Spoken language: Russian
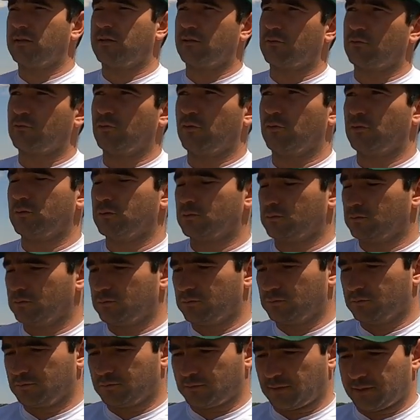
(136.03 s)
сортов
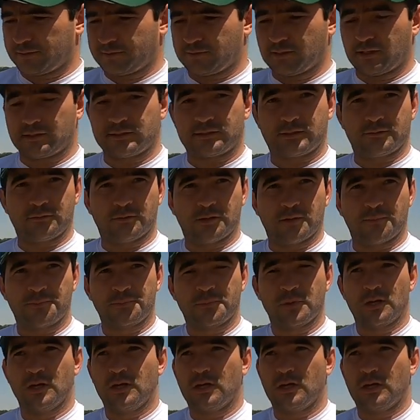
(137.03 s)
в хозяйстве.